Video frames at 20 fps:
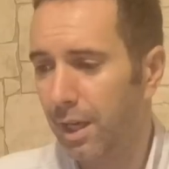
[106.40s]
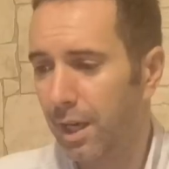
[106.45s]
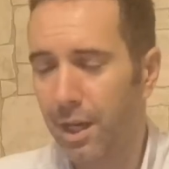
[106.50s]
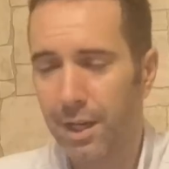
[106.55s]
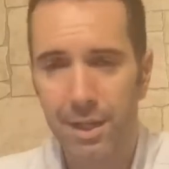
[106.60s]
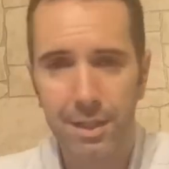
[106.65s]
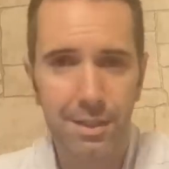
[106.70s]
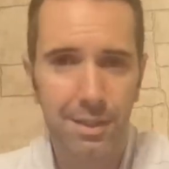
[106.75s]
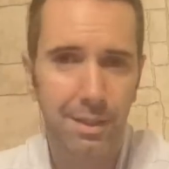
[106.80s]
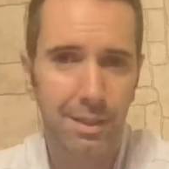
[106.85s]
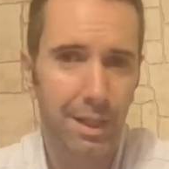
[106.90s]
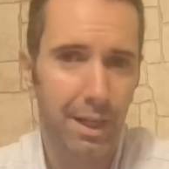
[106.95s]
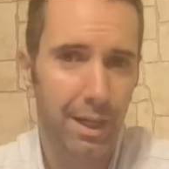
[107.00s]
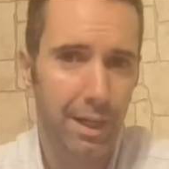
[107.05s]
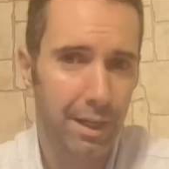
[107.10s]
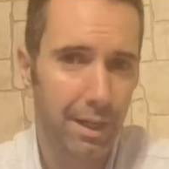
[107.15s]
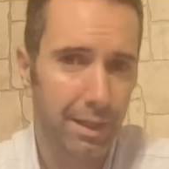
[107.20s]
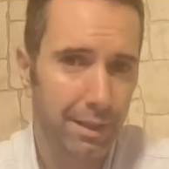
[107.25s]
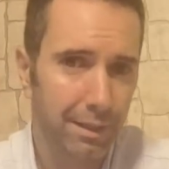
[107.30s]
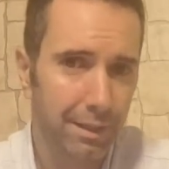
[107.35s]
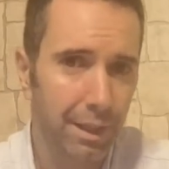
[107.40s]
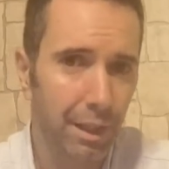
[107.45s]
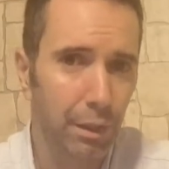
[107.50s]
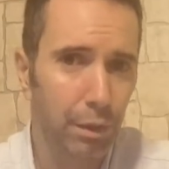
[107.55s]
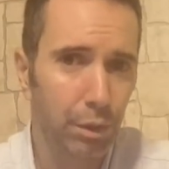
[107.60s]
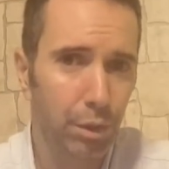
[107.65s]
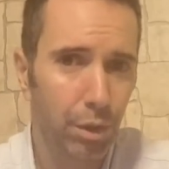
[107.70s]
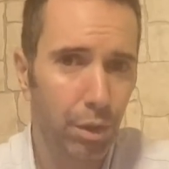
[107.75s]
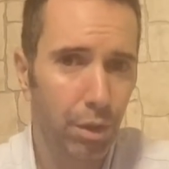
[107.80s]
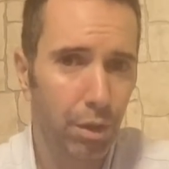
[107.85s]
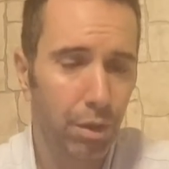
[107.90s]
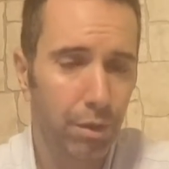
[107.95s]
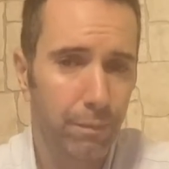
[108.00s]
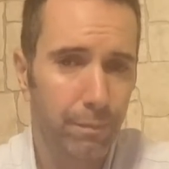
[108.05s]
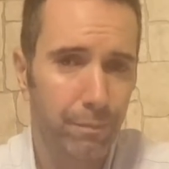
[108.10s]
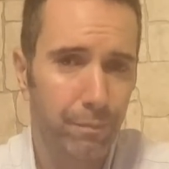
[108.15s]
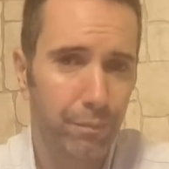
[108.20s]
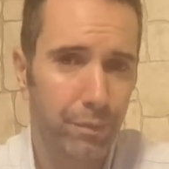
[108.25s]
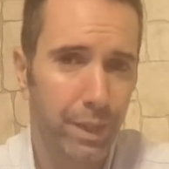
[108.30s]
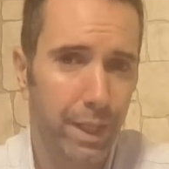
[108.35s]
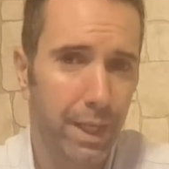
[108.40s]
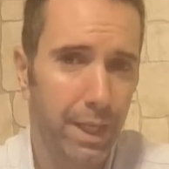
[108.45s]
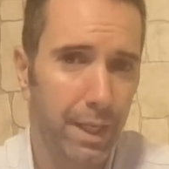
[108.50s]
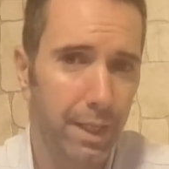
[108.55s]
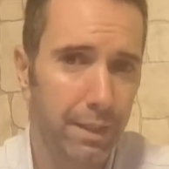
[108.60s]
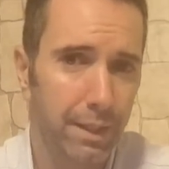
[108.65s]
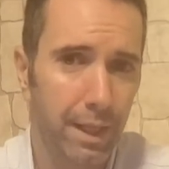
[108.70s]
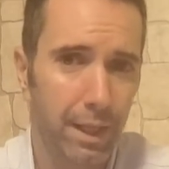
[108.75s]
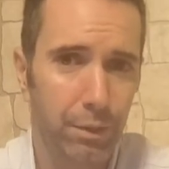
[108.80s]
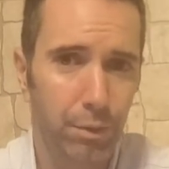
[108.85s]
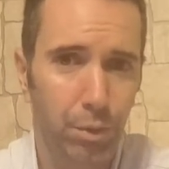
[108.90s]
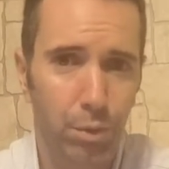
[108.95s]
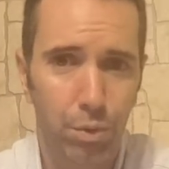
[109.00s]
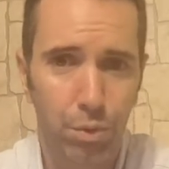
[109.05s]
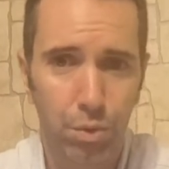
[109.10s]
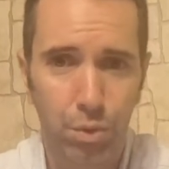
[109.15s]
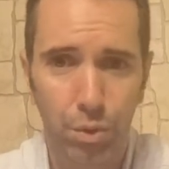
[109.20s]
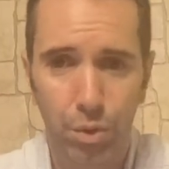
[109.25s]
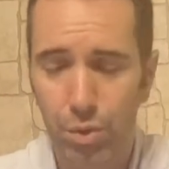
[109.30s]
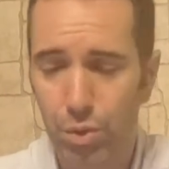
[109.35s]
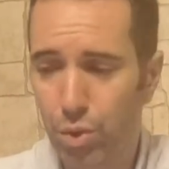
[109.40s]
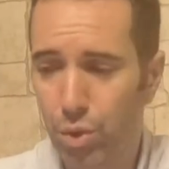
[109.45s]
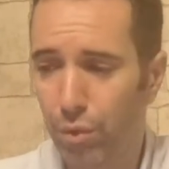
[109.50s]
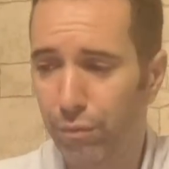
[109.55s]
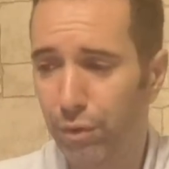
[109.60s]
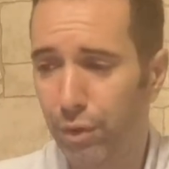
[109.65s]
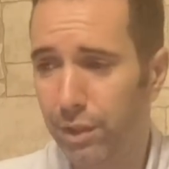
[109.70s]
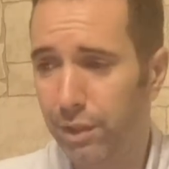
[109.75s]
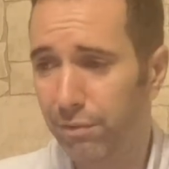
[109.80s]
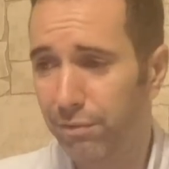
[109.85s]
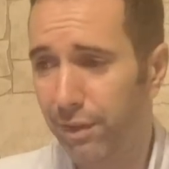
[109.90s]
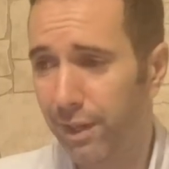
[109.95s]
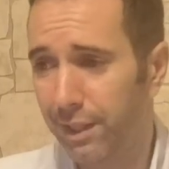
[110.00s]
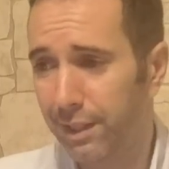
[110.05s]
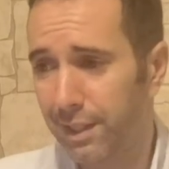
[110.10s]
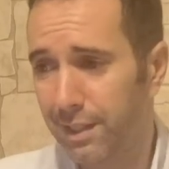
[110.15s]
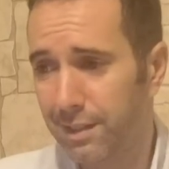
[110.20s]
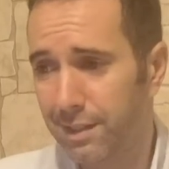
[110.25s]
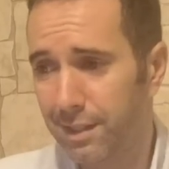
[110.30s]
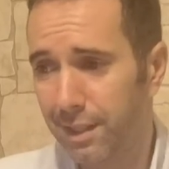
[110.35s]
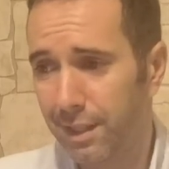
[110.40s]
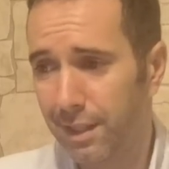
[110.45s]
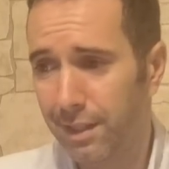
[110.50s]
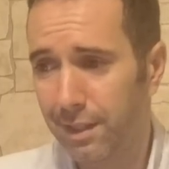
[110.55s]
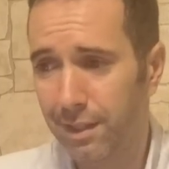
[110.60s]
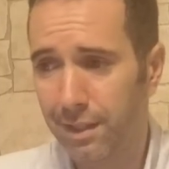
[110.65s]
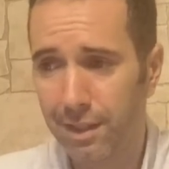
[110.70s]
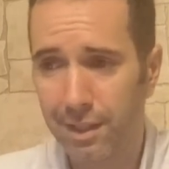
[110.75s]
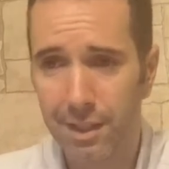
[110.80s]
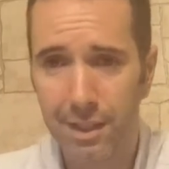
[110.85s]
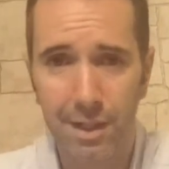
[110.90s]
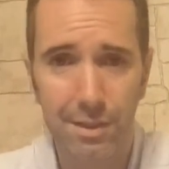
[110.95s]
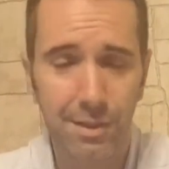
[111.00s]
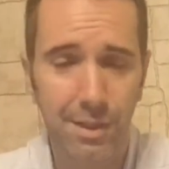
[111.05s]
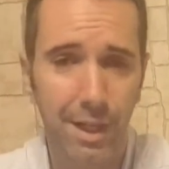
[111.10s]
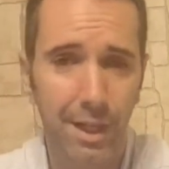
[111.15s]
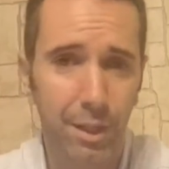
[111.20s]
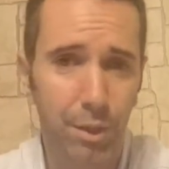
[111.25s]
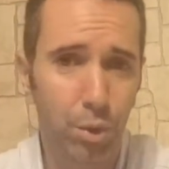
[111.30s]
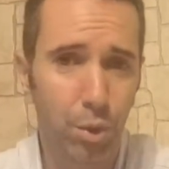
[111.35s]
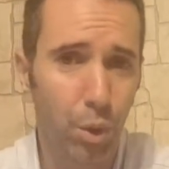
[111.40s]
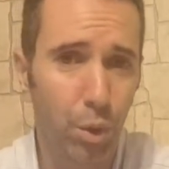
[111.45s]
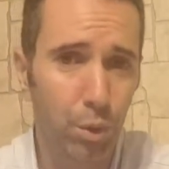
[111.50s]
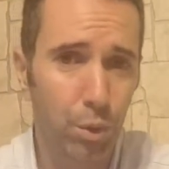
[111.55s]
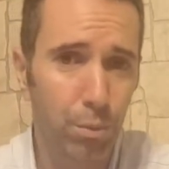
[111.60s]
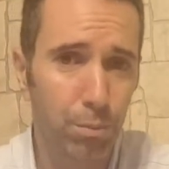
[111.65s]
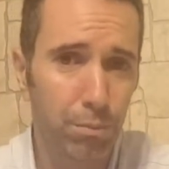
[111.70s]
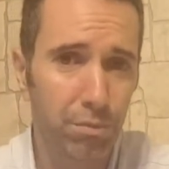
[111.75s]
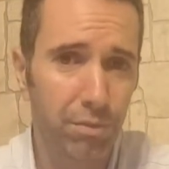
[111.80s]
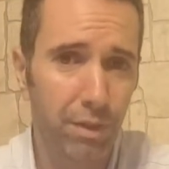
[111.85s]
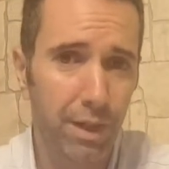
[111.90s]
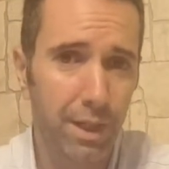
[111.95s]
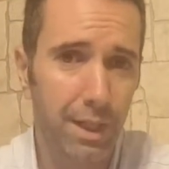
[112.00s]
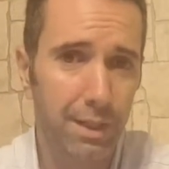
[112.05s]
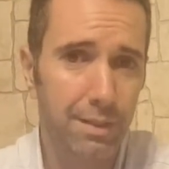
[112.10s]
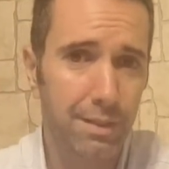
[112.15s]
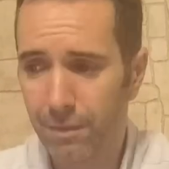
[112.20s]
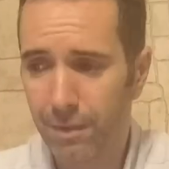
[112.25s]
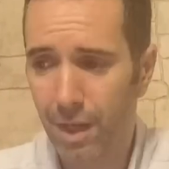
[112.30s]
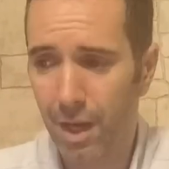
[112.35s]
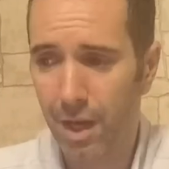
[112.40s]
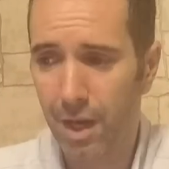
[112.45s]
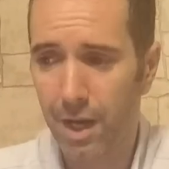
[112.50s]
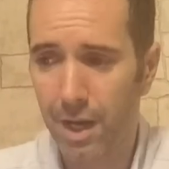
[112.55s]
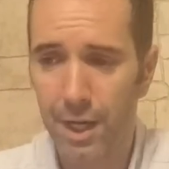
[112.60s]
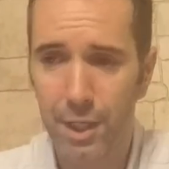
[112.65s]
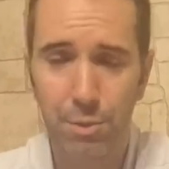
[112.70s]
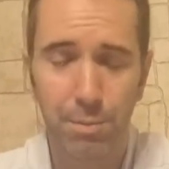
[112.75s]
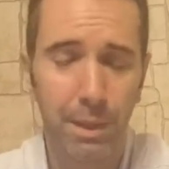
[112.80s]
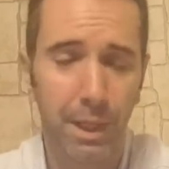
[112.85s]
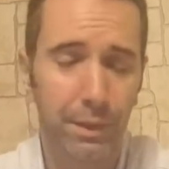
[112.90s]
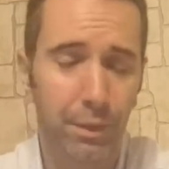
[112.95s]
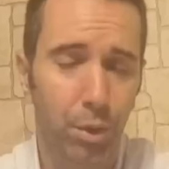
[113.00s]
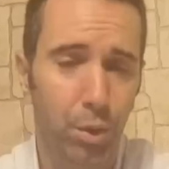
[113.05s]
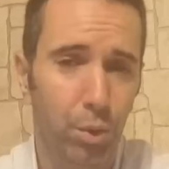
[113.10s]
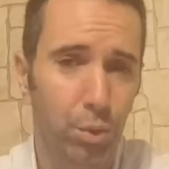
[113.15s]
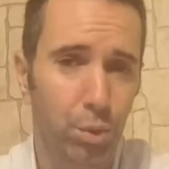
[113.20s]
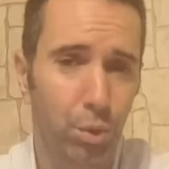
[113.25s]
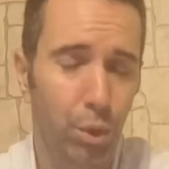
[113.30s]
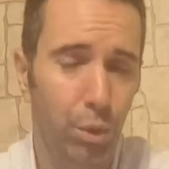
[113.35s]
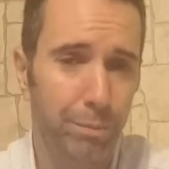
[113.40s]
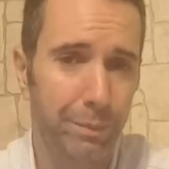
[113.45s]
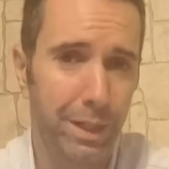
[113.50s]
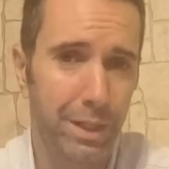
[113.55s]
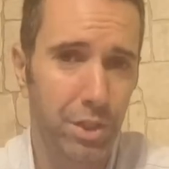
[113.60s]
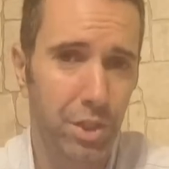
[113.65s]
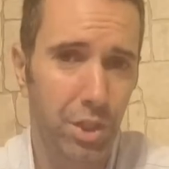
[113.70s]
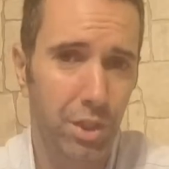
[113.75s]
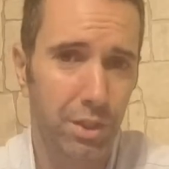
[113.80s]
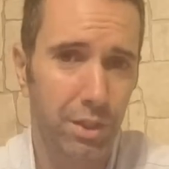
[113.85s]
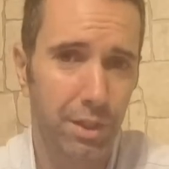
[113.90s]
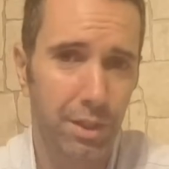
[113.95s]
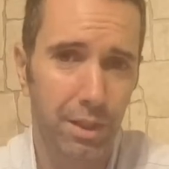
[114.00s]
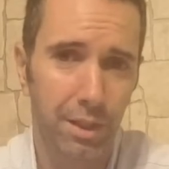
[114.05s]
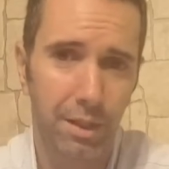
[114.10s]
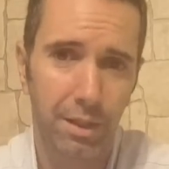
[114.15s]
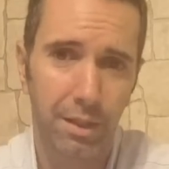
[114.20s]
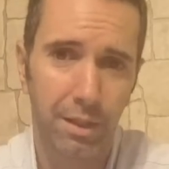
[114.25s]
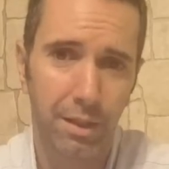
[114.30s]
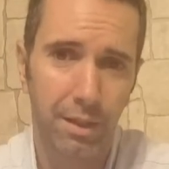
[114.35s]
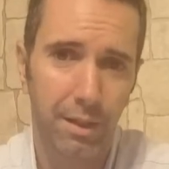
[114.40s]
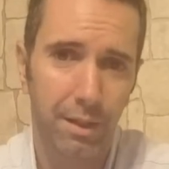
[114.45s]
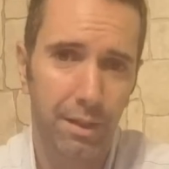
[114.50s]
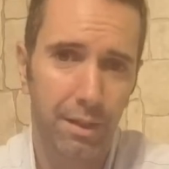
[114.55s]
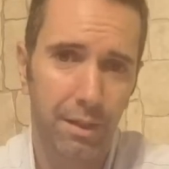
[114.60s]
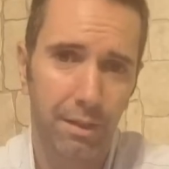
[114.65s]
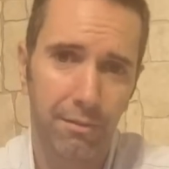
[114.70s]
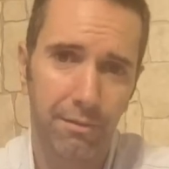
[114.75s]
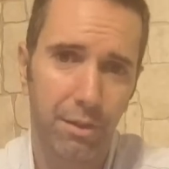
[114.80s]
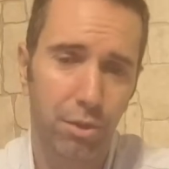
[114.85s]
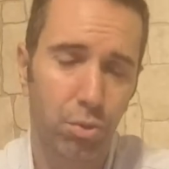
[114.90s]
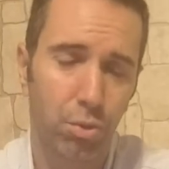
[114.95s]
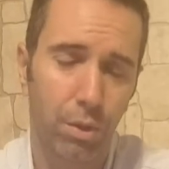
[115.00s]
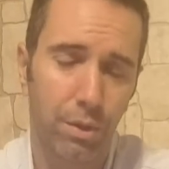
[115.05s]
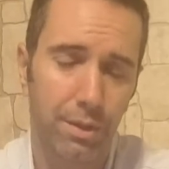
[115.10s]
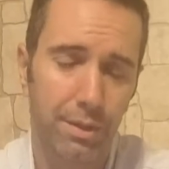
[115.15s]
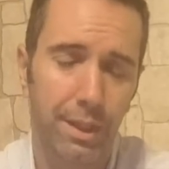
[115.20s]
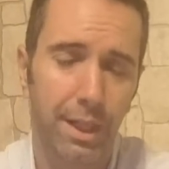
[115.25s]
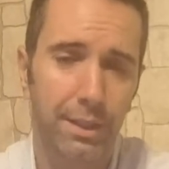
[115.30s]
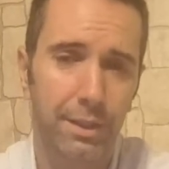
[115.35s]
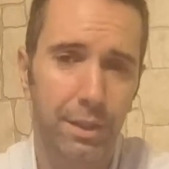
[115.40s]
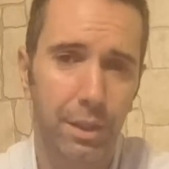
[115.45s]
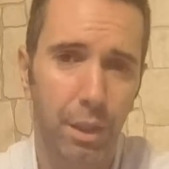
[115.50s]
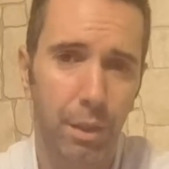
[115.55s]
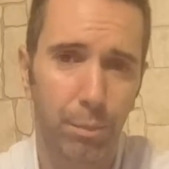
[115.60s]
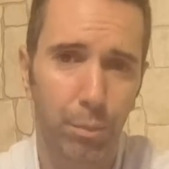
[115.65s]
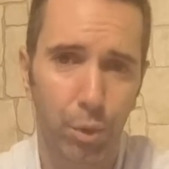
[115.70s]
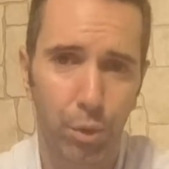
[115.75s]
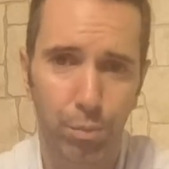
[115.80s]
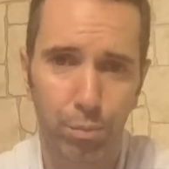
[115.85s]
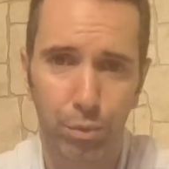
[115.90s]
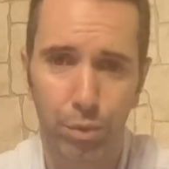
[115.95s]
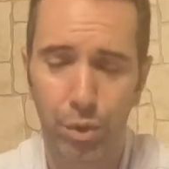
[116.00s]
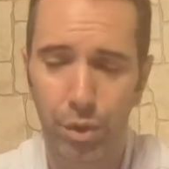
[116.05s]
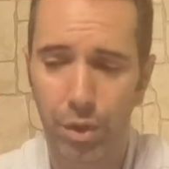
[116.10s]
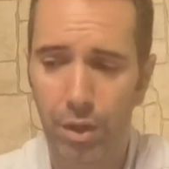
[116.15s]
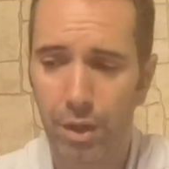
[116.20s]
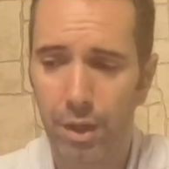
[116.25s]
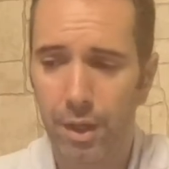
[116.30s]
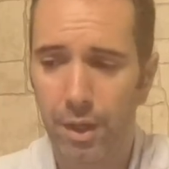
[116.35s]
arasına dalıyor. E, daha doğrusu şoförün ifadesi e, kazayı gördüm fakat araç bir anda kontrolünden çıktı ve sonrasını hatırlamıyorum diyor.